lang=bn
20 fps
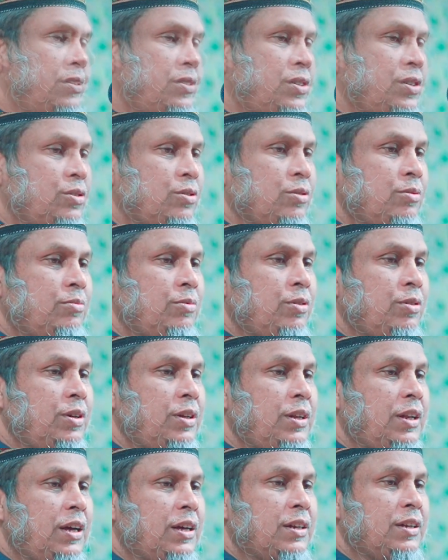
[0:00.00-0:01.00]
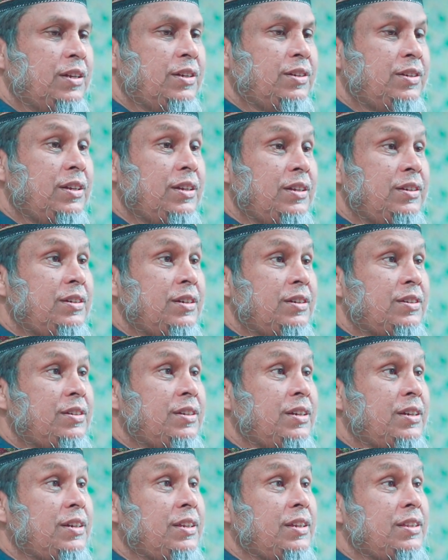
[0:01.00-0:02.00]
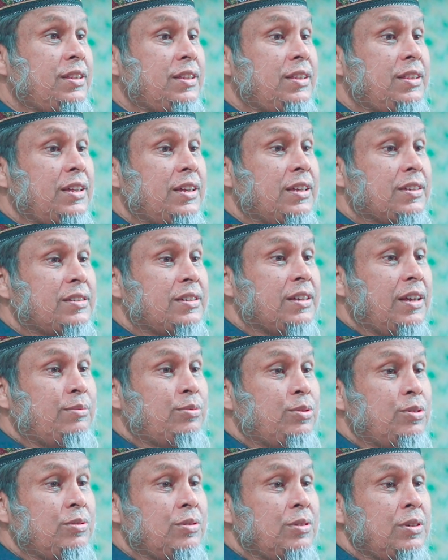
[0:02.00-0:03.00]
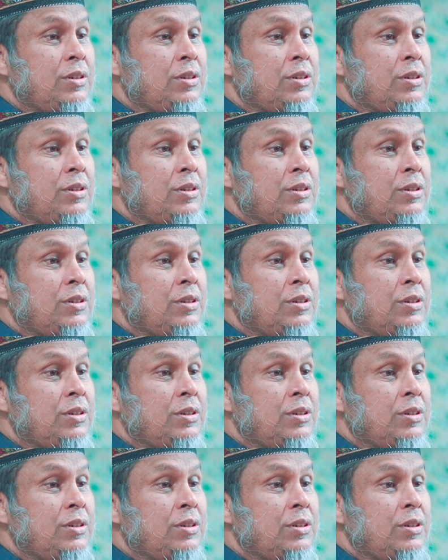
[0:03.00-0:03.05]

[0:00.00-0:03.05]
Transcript: যেহেতু মহিলা নিজেরই যে স্বীকৃতি দিয়েছে এবং